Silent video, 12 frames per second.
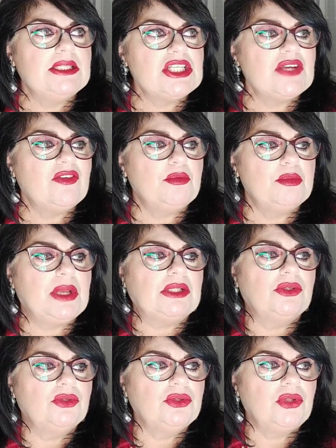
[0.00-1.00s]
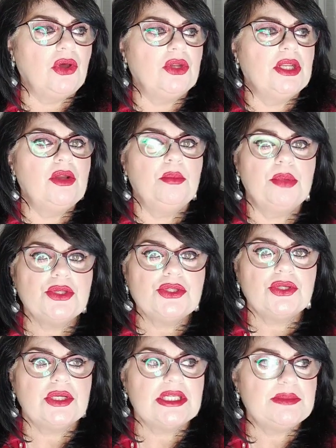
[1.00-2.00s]
dicevo proprio al dottore non
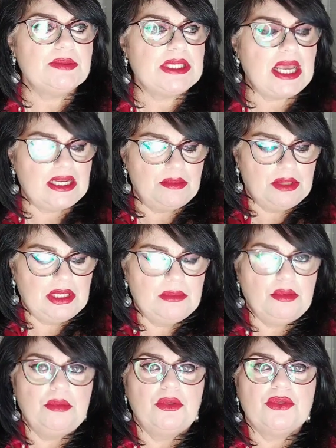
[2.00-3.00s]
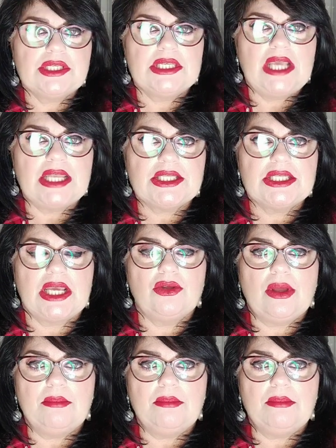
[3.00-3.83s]
posso respirare perché proprio schiacciano,